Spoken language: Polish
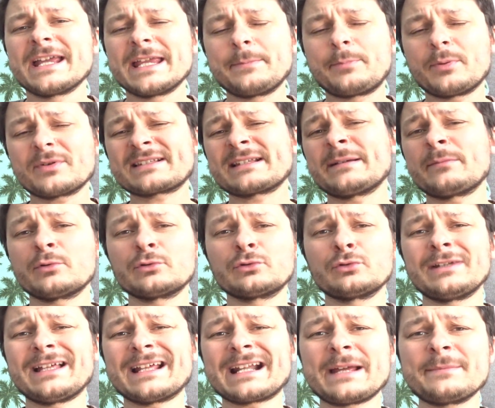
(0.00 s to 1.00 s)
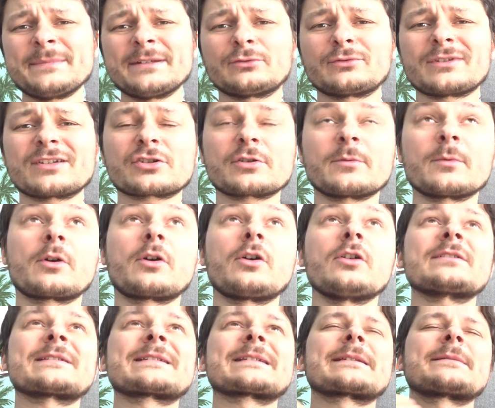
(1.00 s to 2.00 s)
i poza modularami, które są
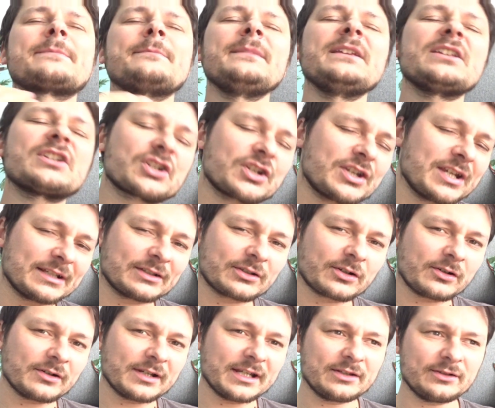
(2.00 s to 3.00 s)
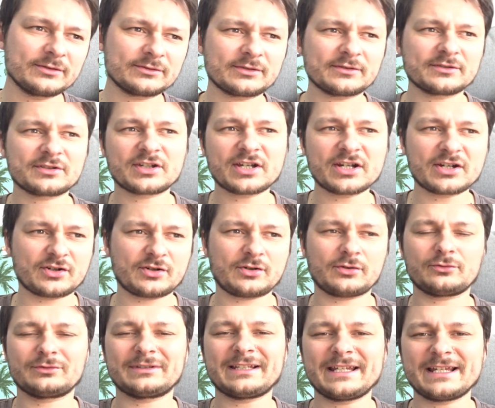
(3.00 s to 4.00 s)
kosmicznie drogie, drogie, no to ciężko
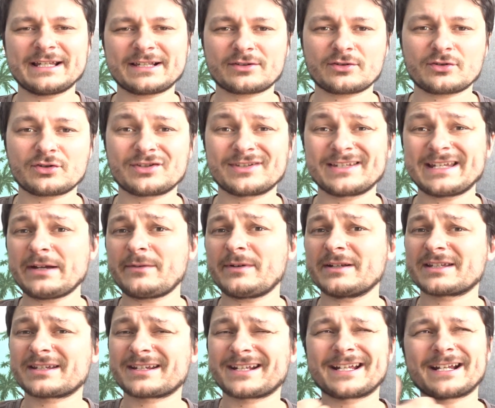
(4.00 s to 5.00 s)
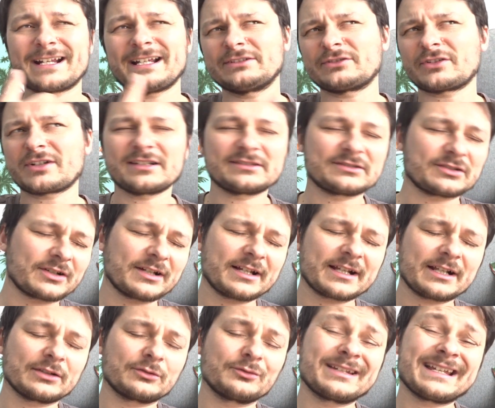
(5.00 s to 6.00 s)
tutaj jest coś działać. Kreator nas trochę
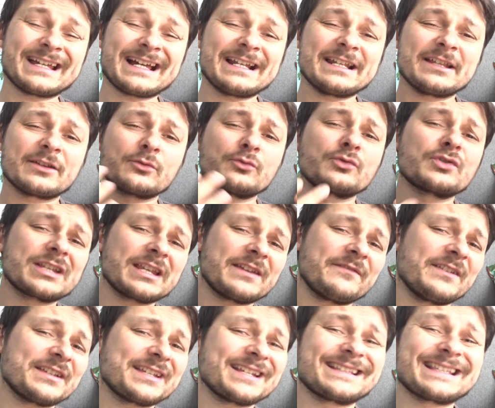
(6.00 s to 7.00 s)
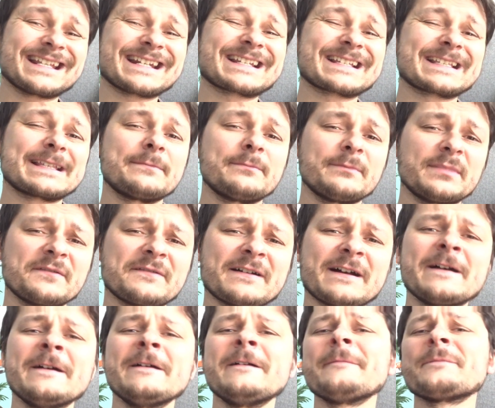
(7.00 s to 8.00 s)
ratuje, ale różnie, wiecie, też z tym
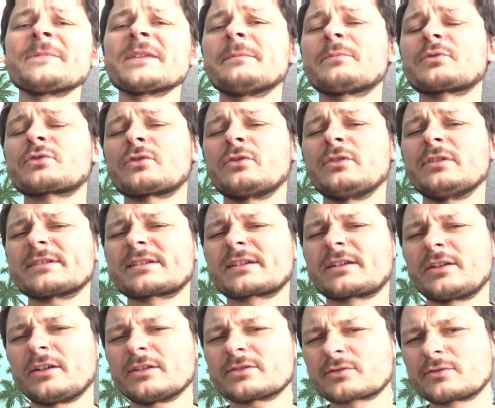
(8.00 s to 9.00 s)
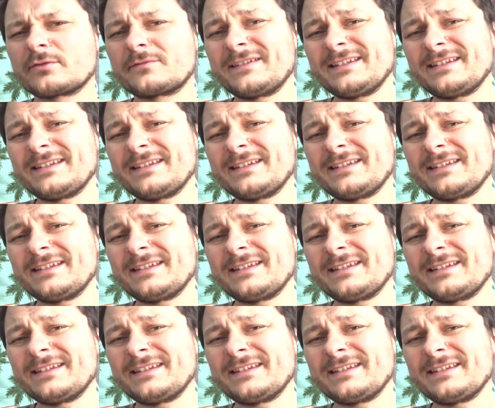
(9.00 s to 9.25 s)
bywa. Poszukując klocków